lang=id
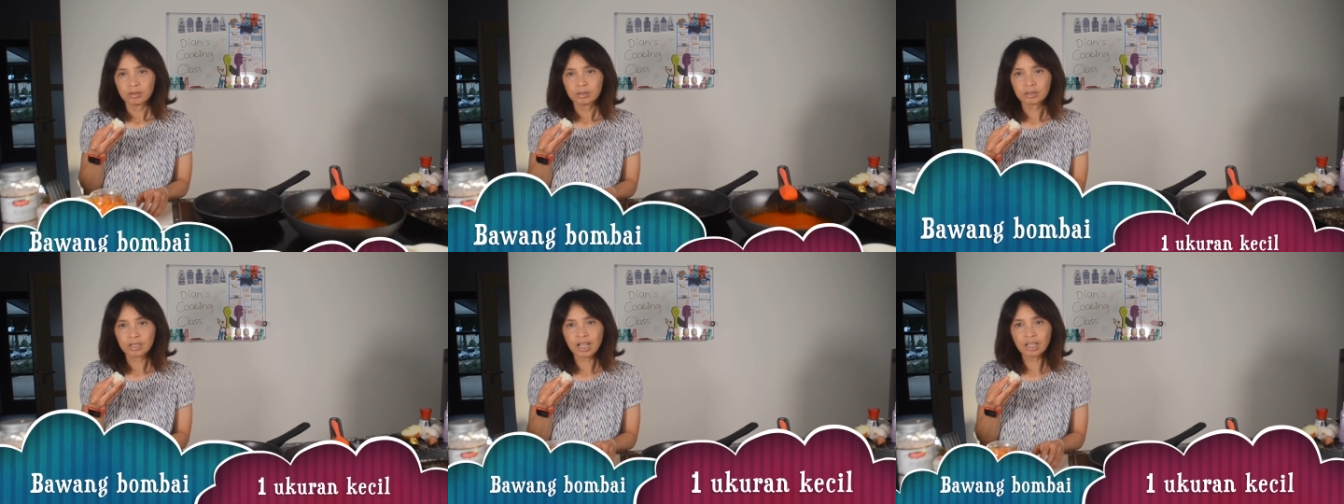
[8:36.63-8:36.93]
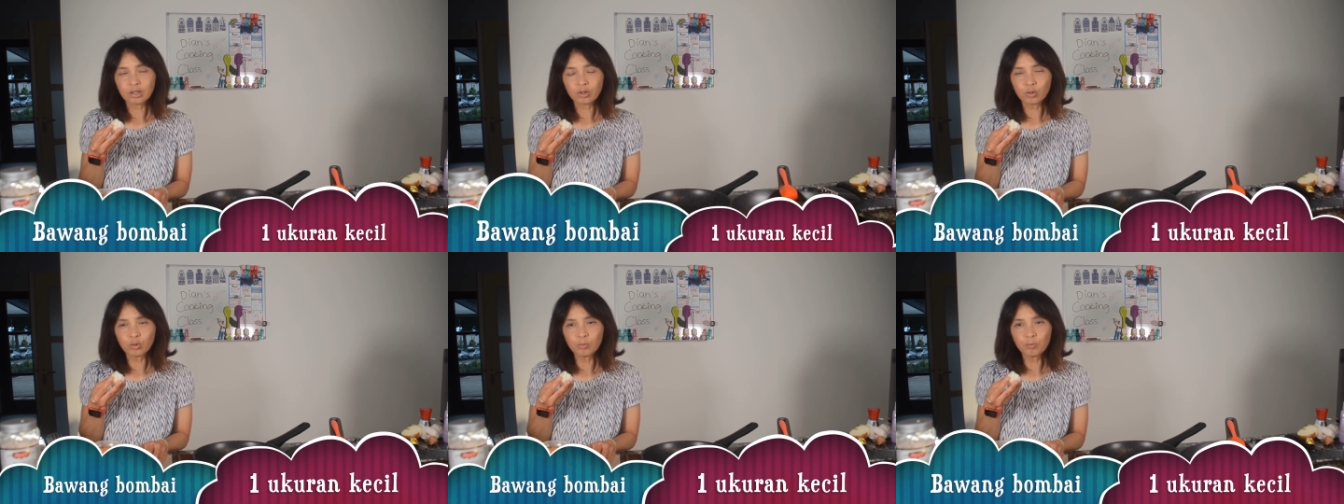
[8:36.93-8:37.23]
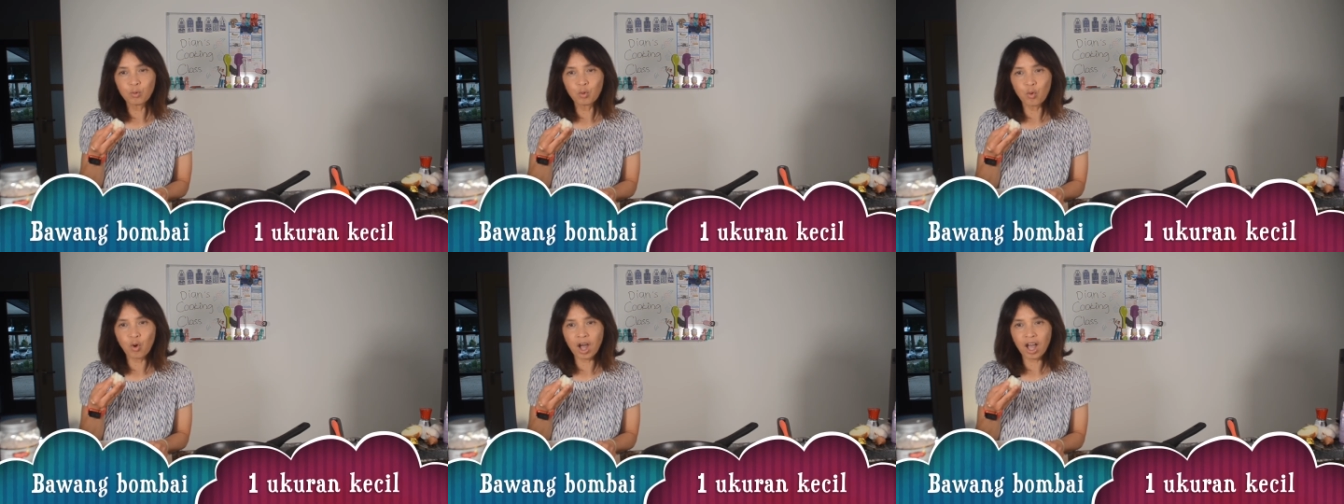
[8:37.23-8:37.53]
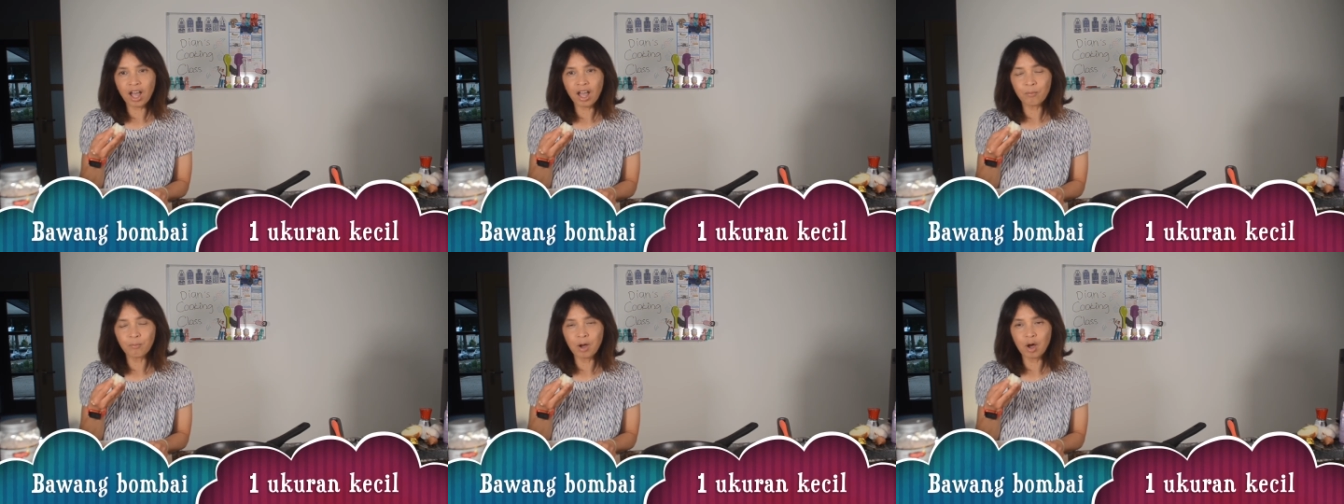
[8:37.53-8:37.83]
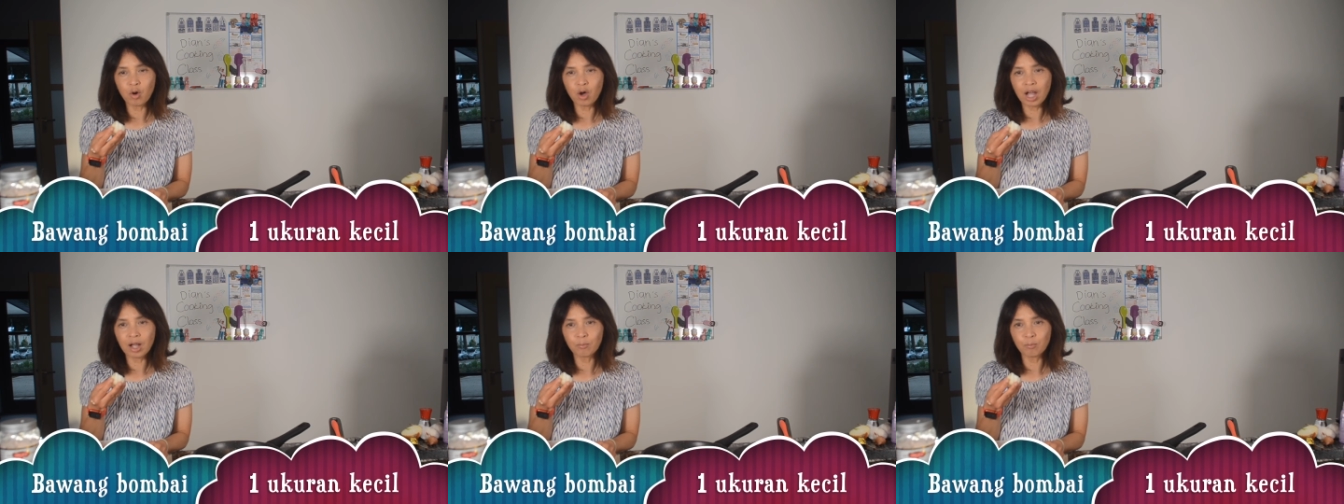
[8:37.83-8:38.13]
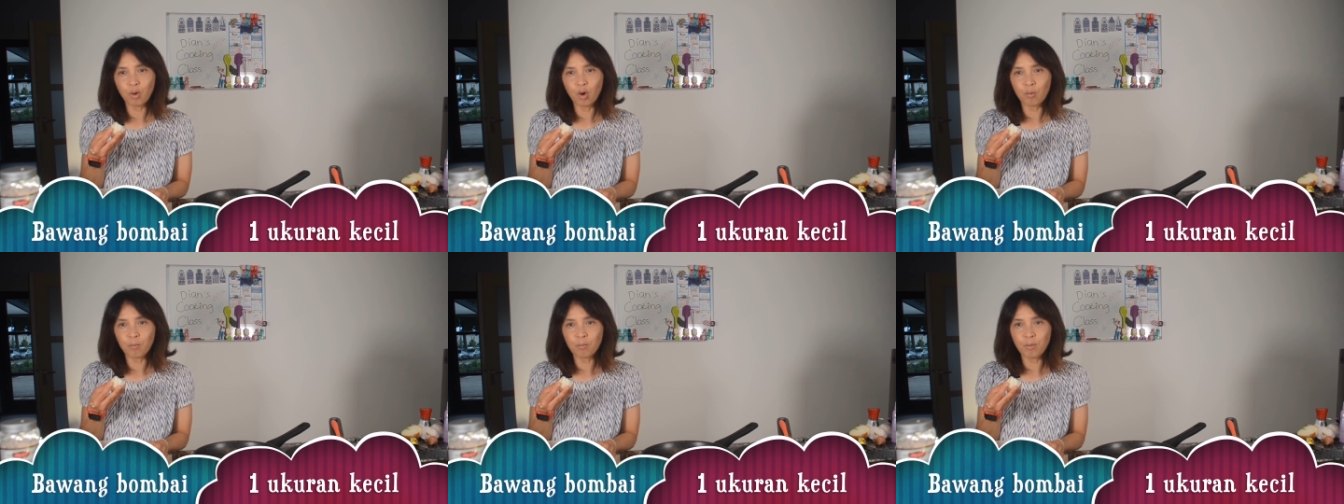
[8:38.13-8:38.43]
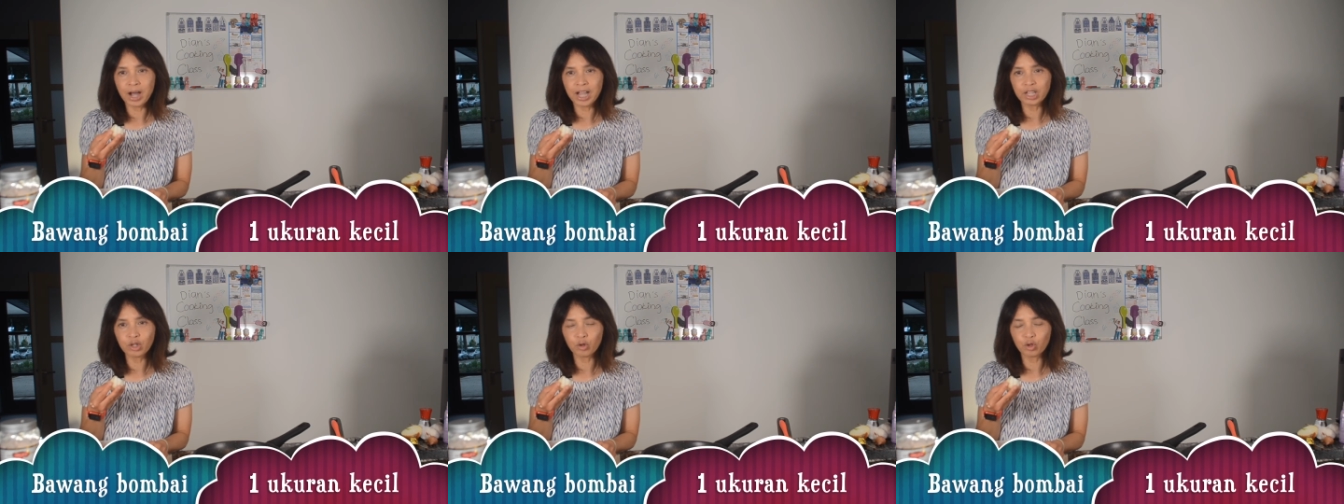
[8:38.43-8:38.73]
satu buah bawang
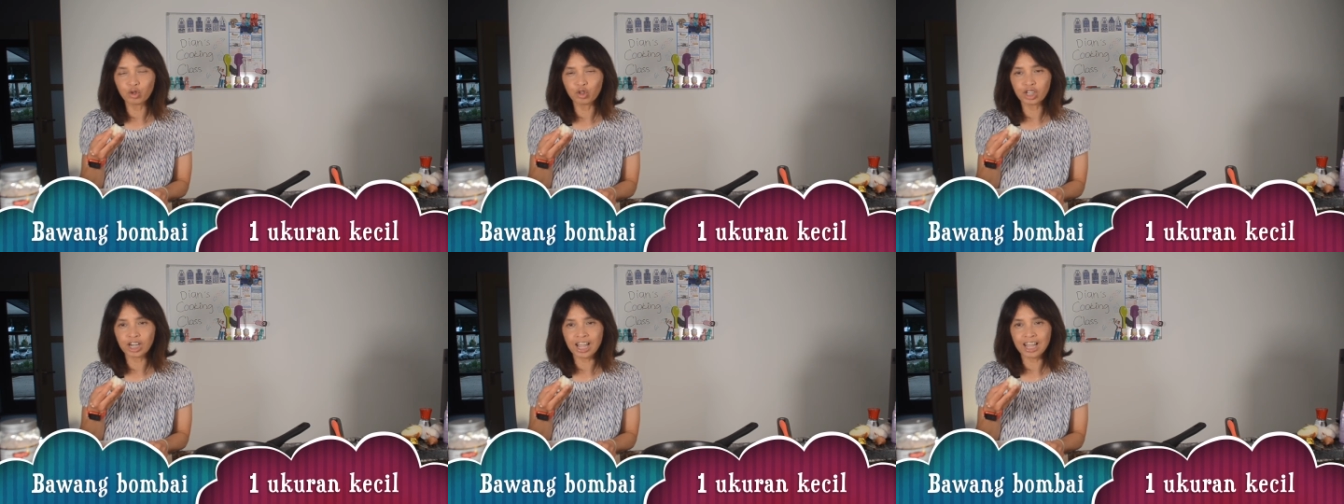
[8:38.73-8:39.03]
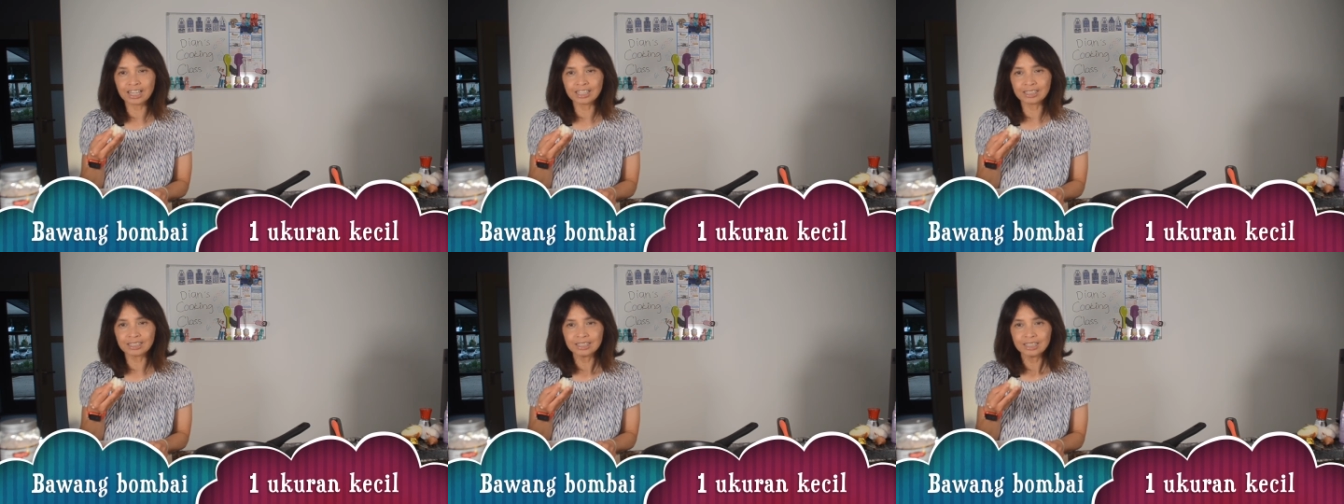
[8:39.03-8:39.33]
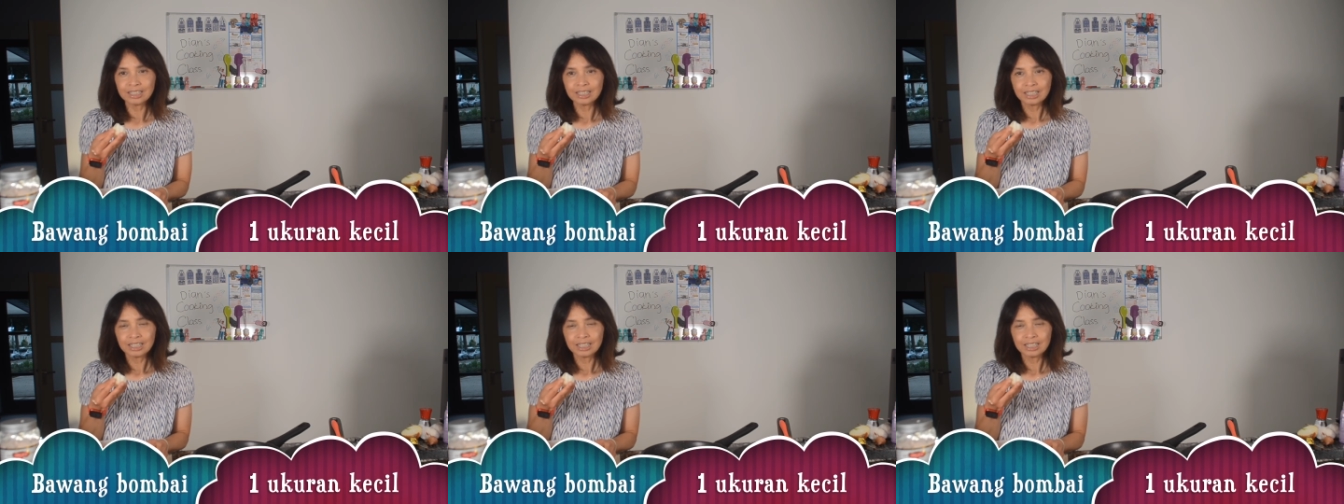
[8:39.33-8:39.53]
bombay ukuran